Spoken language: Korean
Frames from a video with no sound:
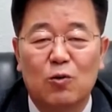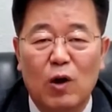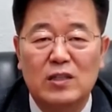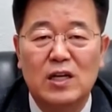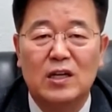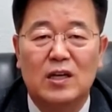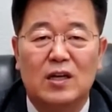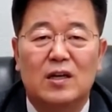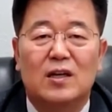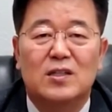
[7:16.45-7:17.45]

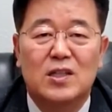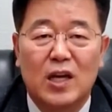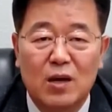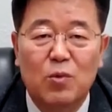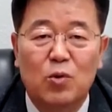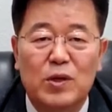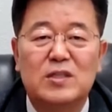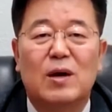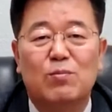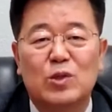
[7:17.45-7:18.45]
광짜리 3개 모으면
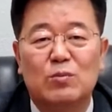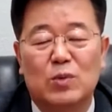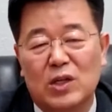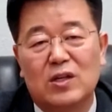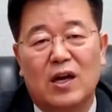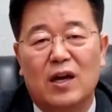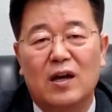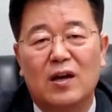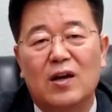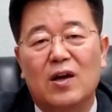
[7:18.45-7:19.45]
3점 뭐 이렇게